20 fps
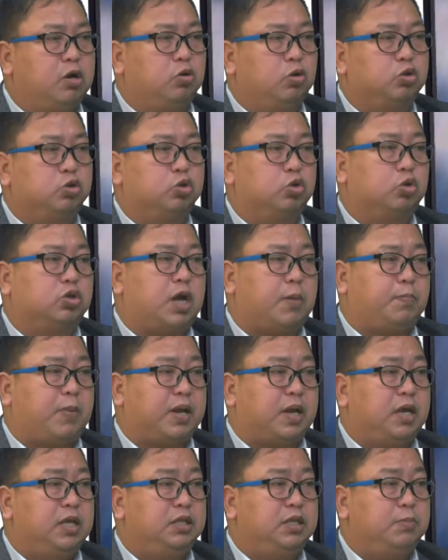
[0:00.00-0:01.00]
yung kultura
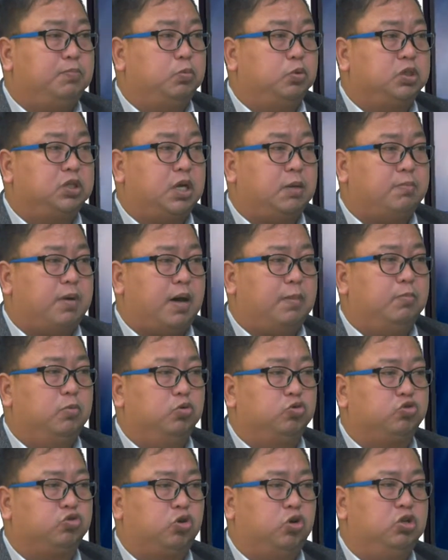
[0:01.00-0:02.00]
para hindi po sila
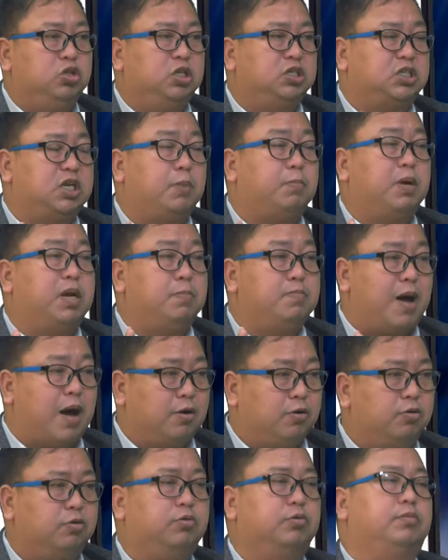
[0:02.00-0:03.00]
maabuso o hindi sila
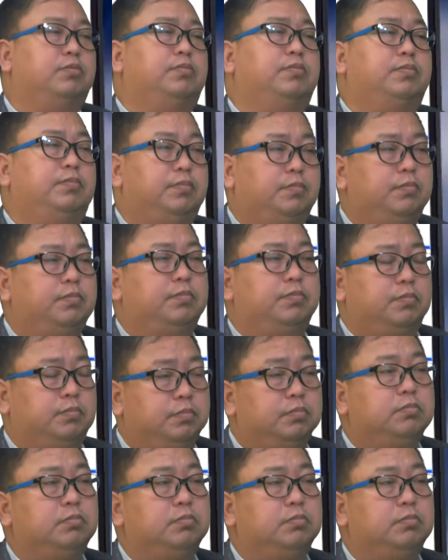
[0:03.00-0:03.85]
manibago. Oh, pa,